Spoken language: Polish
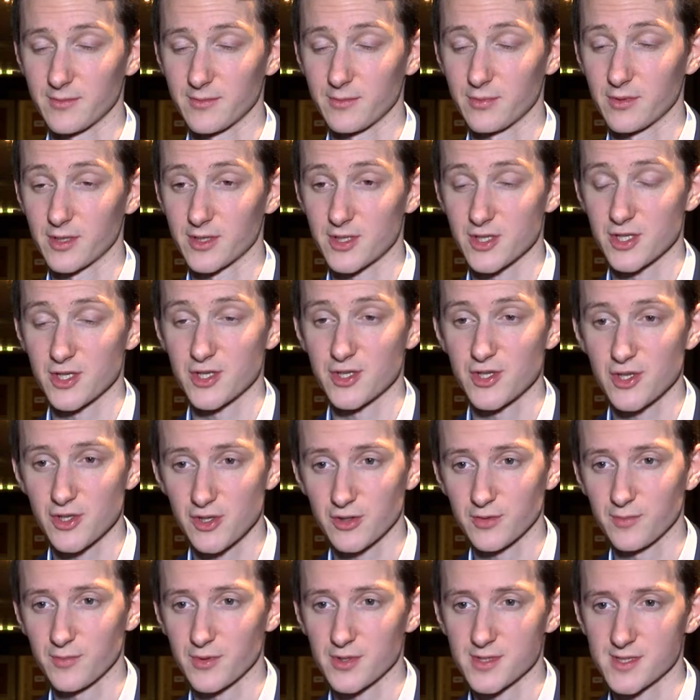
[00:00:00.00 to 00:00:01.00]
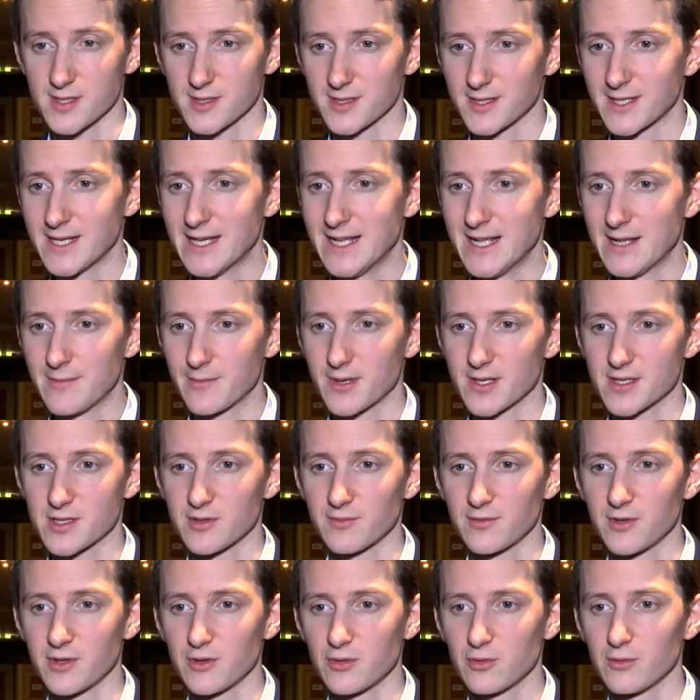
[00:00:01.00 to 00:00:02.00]
Ponad 60%
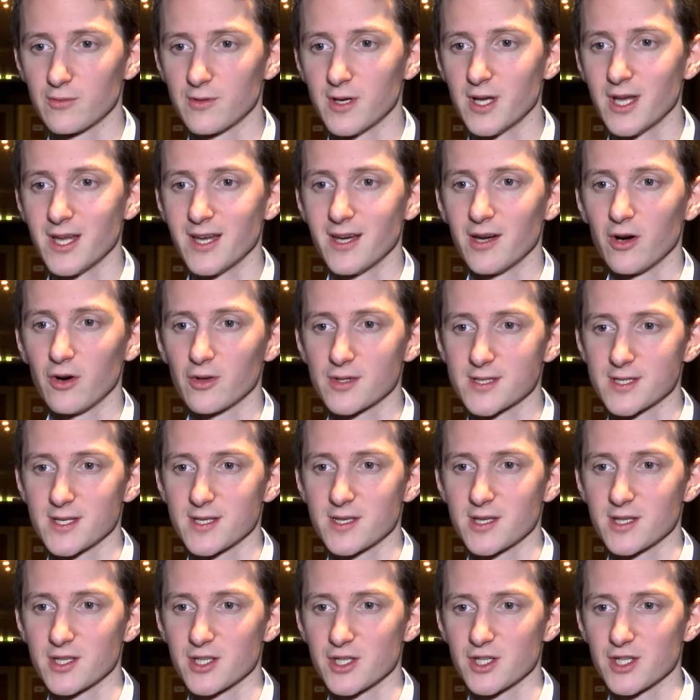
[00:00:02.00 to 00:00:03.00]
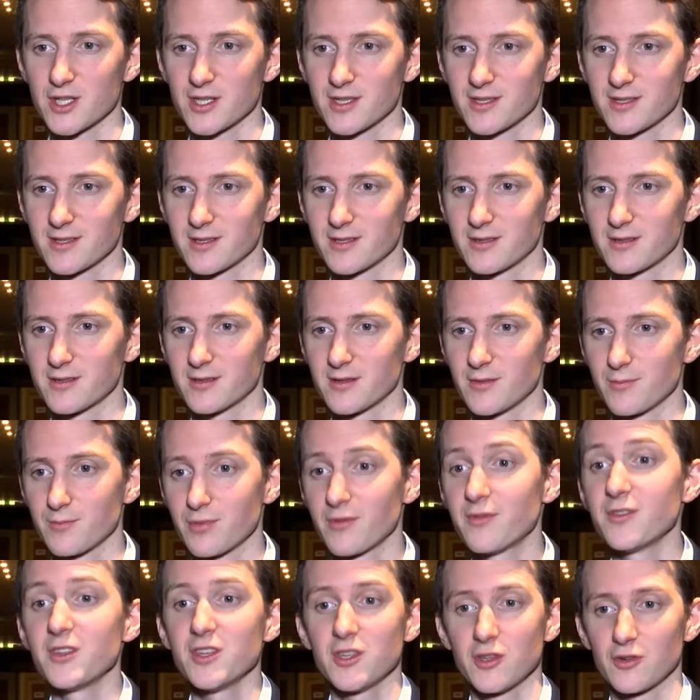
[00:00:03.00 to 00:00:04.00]
pracowników ocenia, że e,
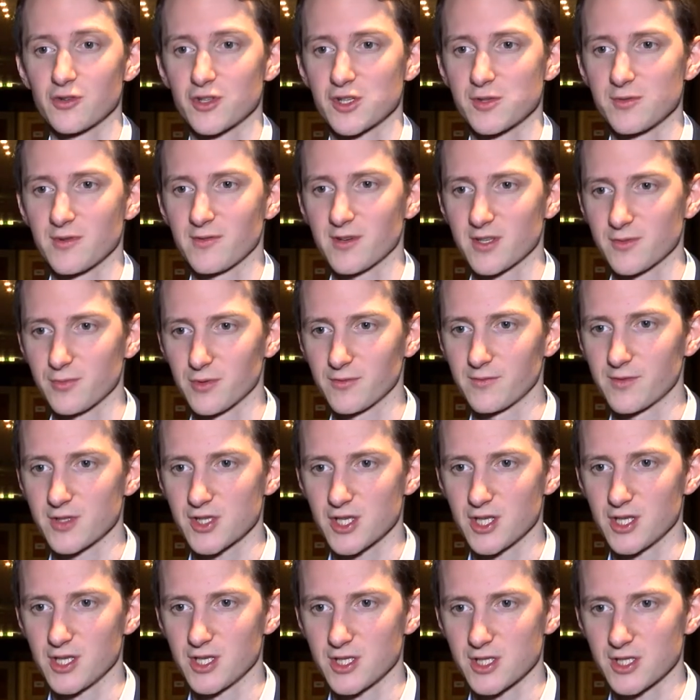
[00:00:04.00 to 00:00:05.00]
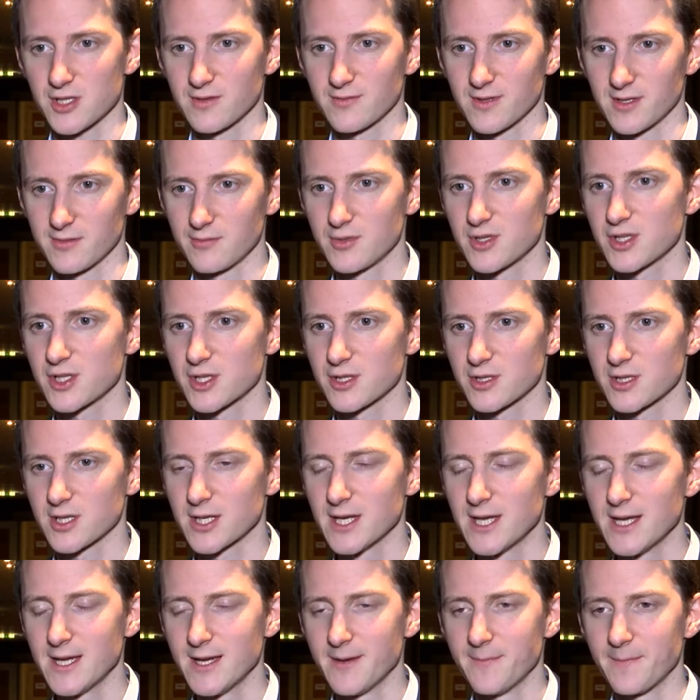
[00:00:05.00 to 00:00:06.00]
powinni otrzymywać podwyżki jeszcze w najbliższych
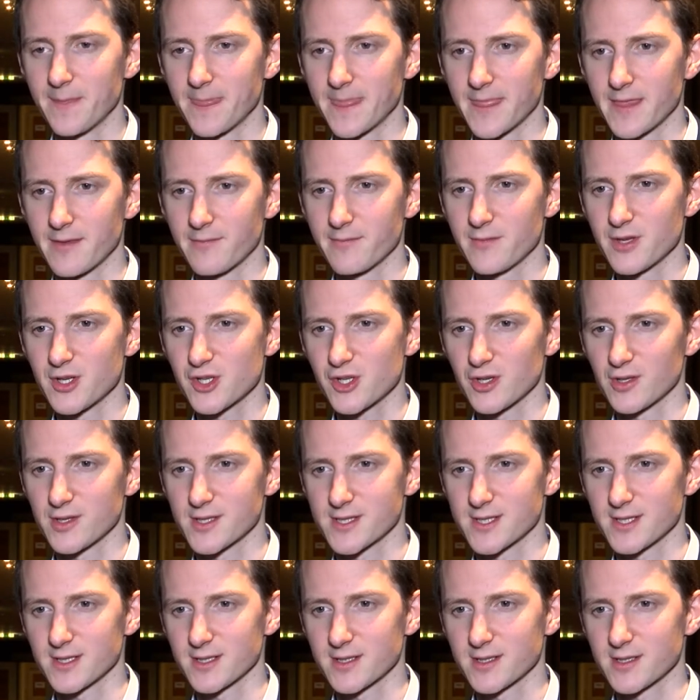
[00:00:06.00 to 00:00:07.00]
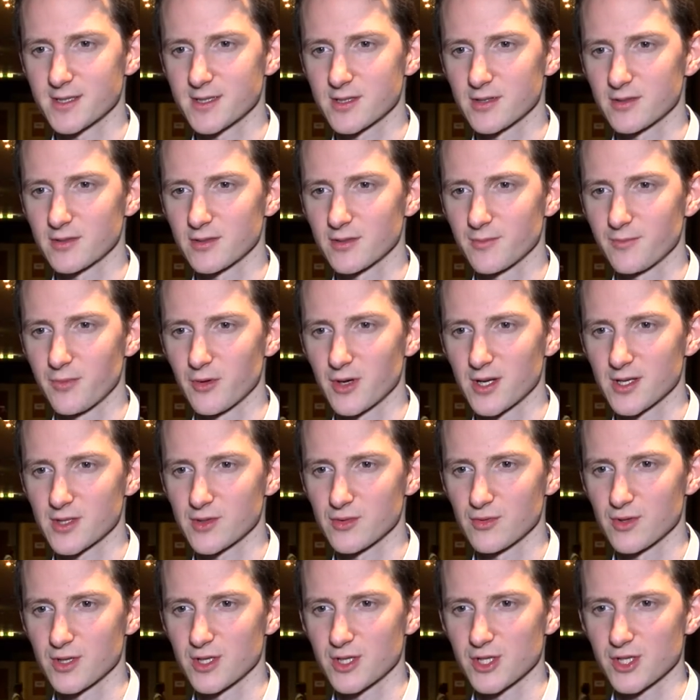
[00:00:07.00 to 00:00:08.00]
mm, miesiącach, co
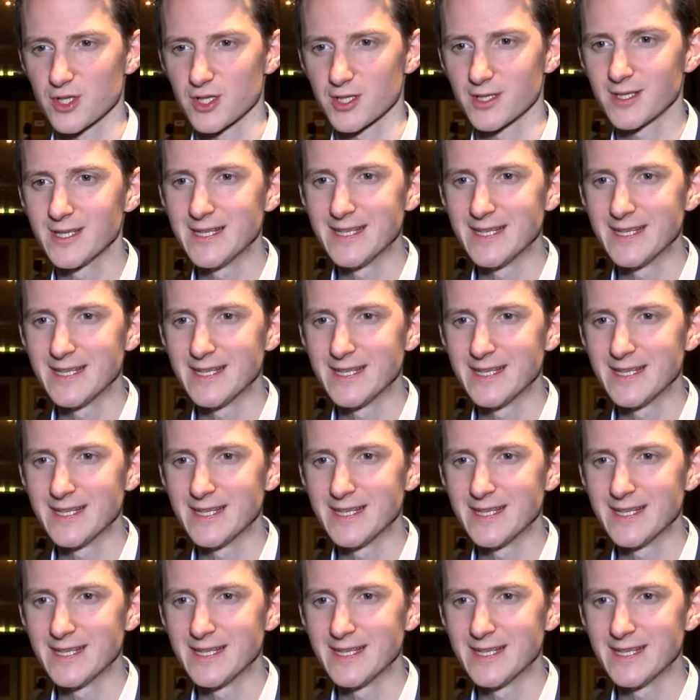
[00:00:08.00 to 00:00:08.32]
pokazuje, że